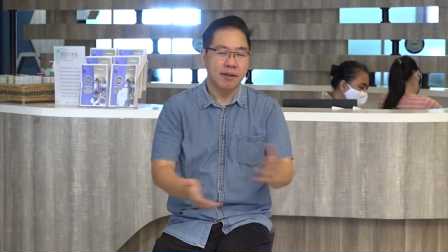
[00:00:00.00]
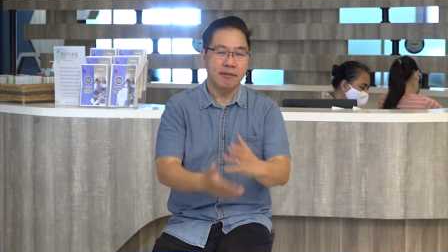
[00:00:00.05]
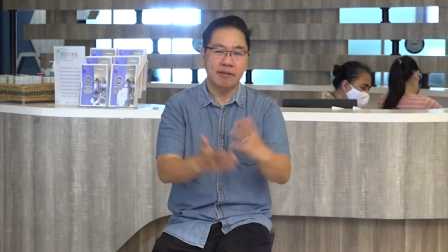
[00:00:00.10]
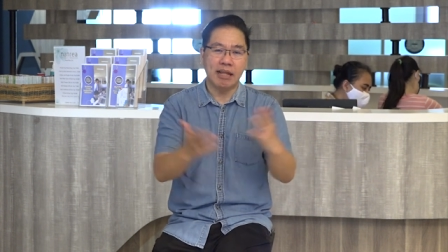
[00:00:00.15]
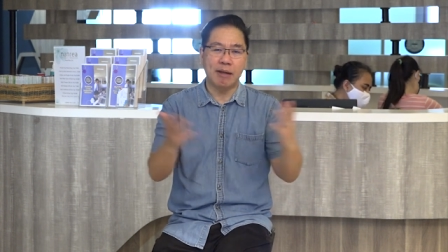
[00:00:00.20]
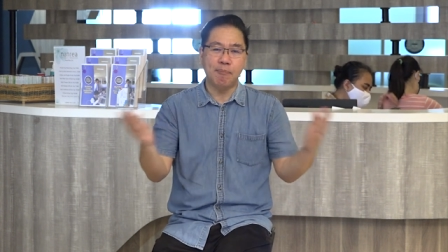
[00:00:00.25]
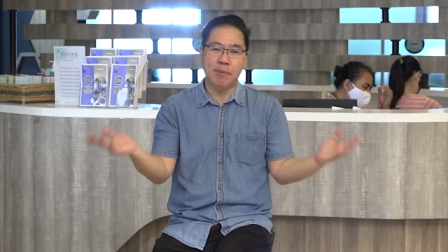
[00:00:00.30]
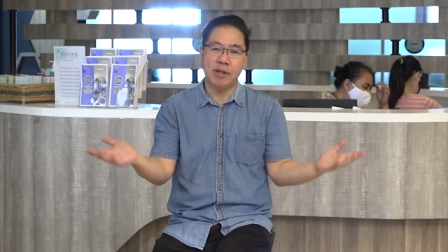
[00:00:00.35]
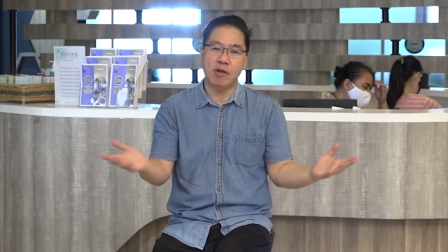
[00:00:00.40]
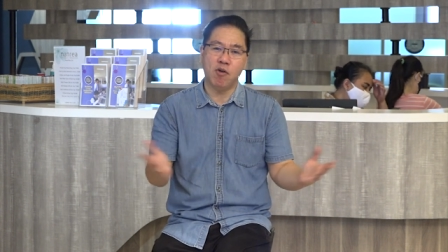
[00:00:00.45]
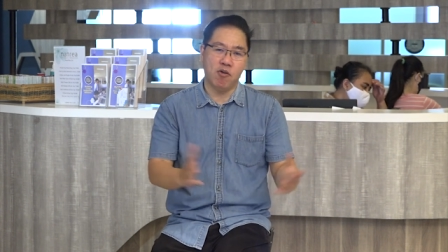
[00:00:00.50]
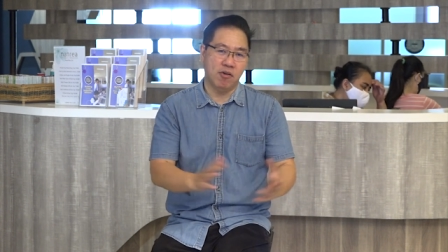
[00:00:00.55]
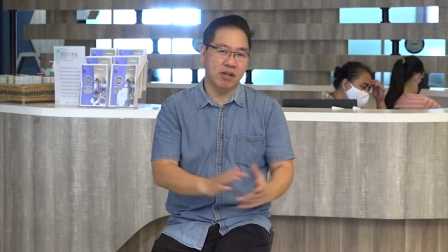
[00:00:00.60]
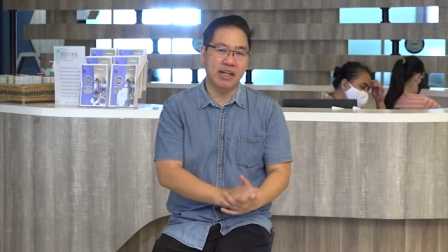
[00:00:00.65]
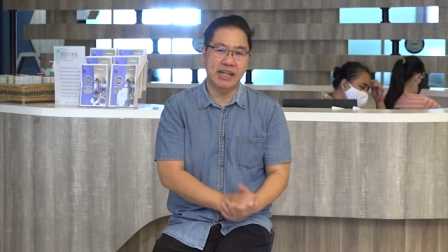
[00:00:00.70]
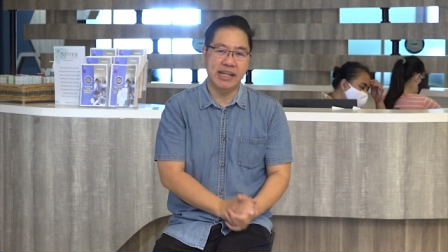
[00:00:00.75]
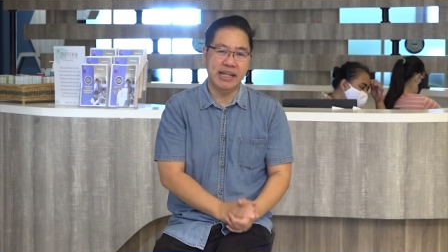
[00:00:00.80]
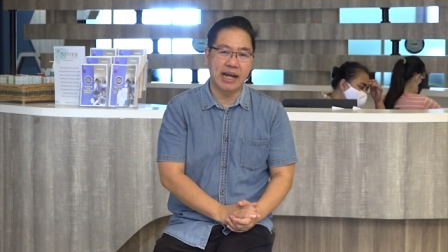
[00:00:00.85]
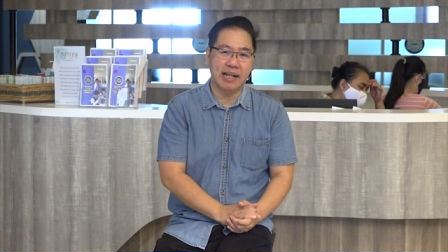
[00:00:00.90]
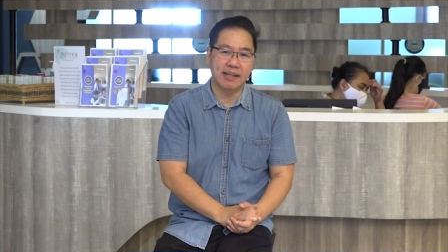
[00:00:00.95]
tapi kok
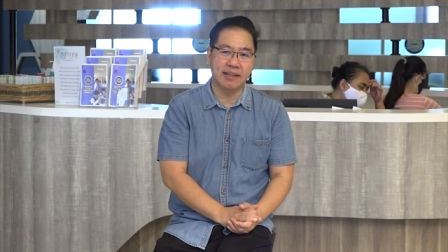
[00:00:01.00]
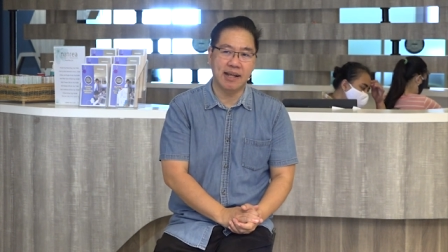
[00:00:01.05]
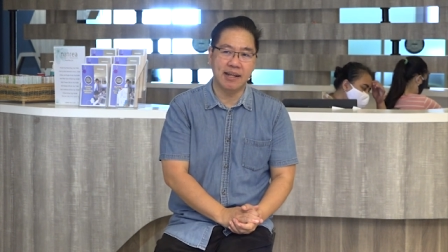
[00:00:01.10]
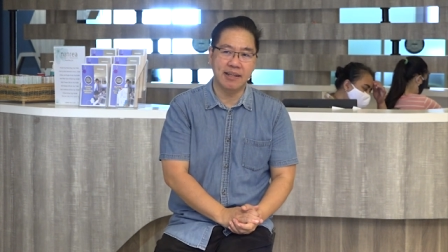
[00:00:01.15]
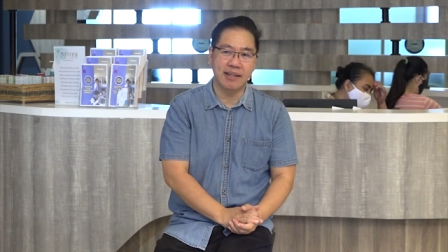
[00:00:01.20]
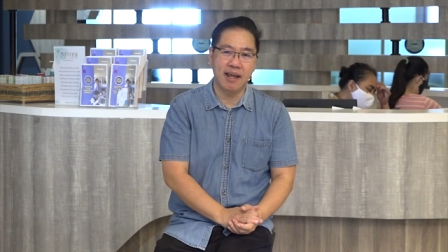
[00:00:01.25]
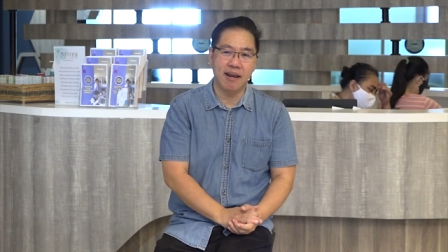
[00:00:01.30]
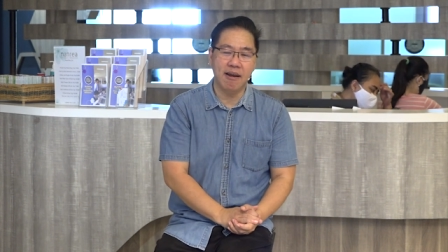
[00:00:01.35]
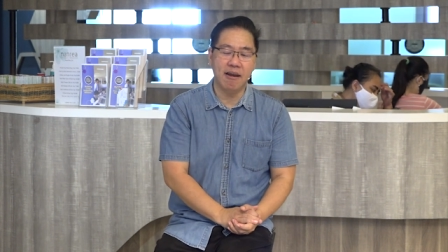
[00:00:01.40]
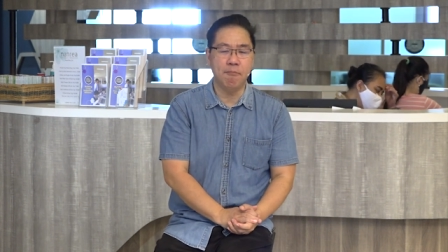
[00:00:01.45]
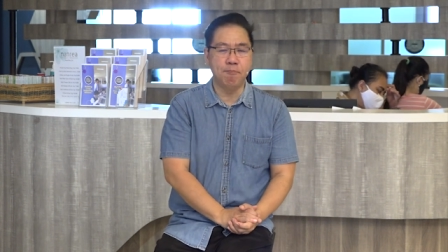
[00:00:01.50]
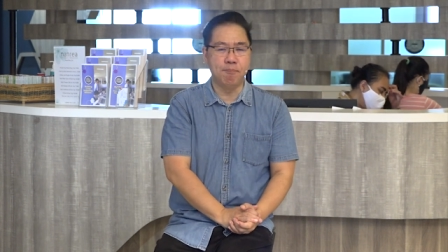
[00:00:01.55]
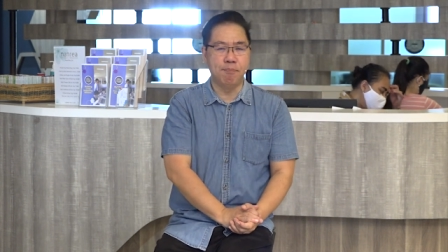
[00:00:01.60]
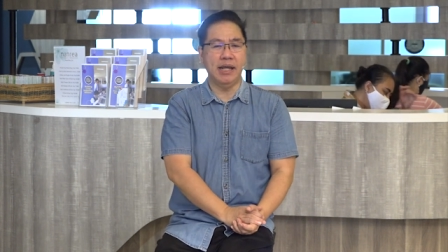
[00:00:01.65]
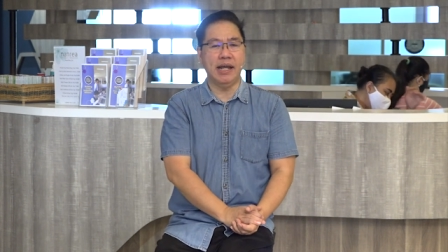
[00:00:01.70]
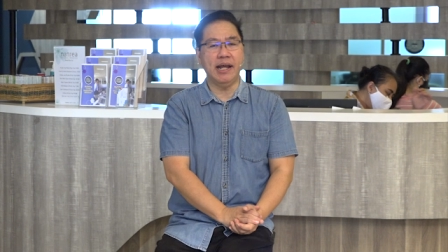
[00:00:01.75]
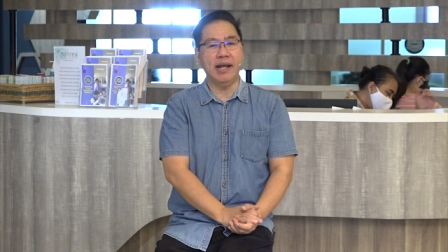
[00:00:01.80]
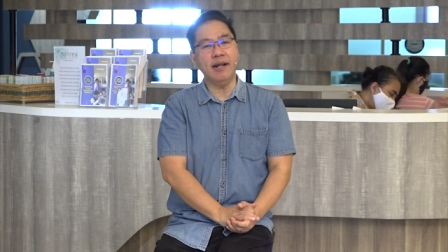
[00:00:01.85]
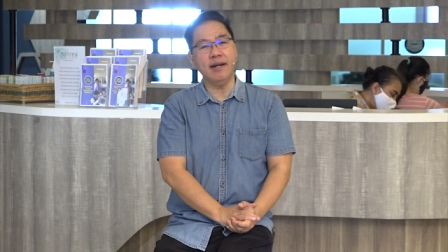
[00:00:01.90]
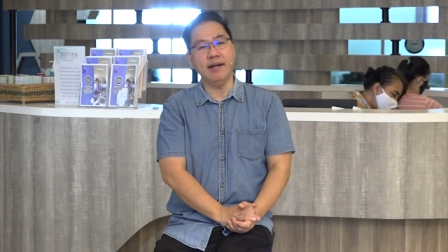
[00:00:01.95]
kelihatannya
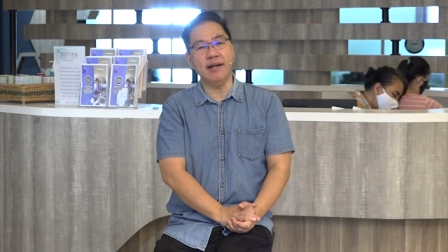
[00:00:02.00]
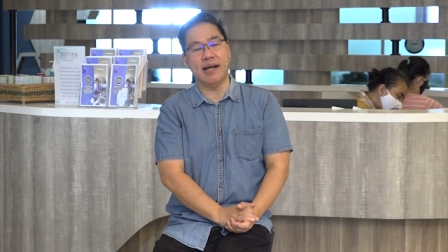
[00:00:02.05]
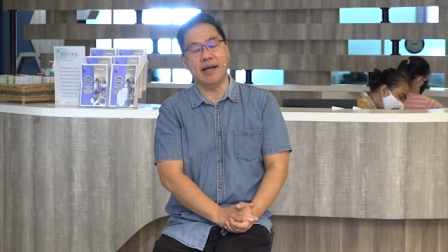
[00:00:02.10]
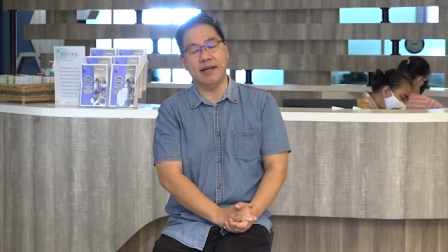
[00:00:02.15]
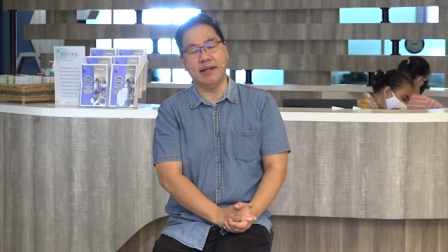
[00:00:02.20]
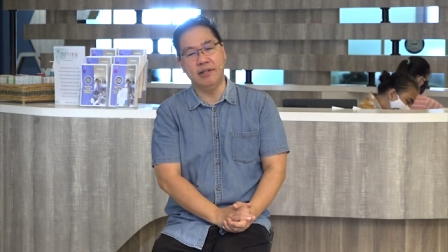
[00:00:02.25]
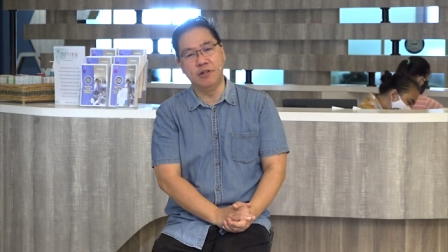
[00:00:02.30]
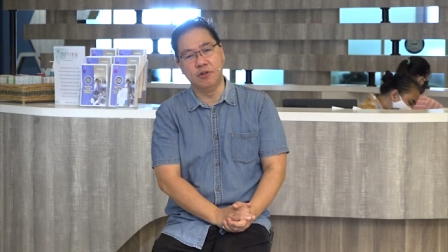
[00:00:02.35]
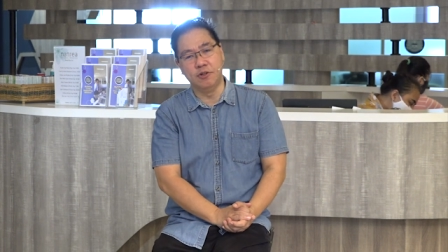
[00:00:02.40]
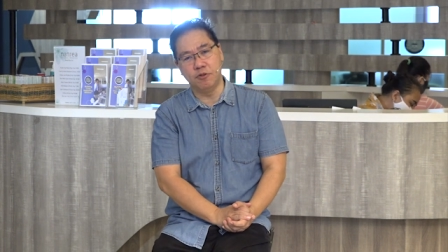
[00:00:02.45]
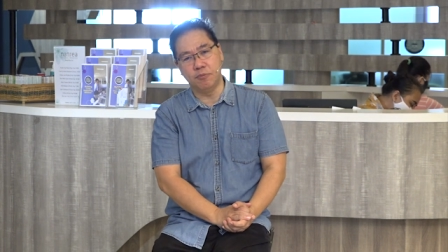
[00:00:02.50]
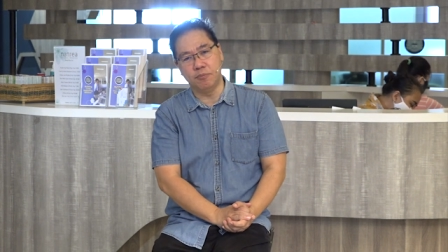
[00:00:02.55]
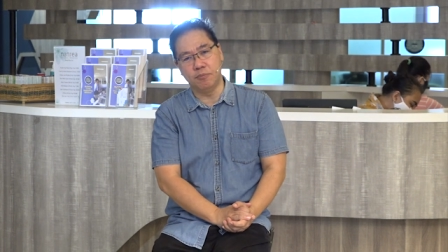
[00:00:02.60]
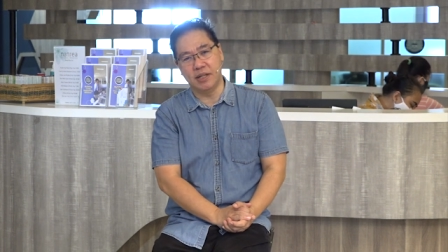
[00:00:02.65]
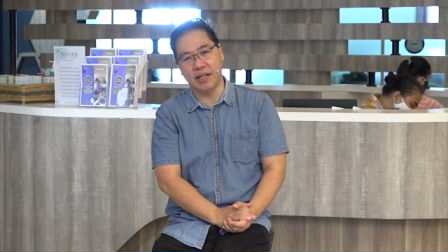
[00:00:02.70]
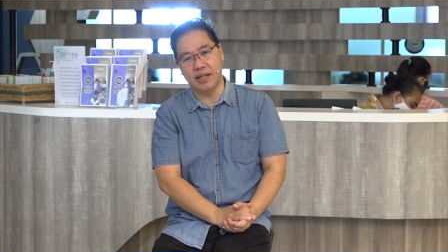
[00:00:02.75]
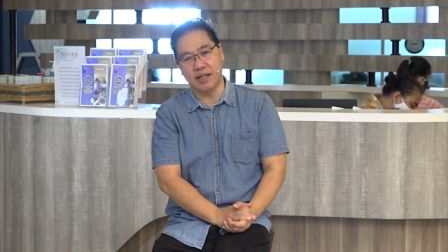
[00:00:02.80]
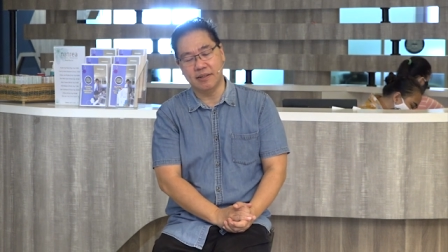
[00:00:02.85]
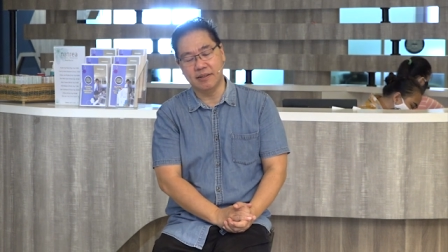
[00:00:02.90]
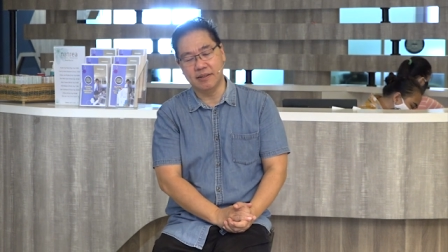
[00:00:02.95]
lebih enak
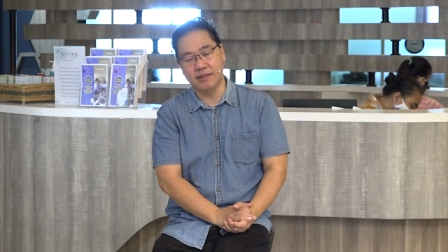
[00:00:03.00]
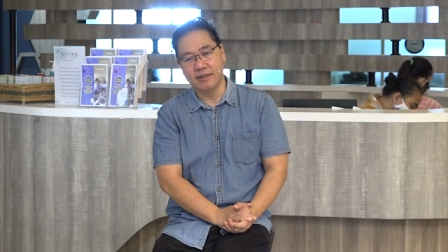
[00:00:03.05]
hidupnya.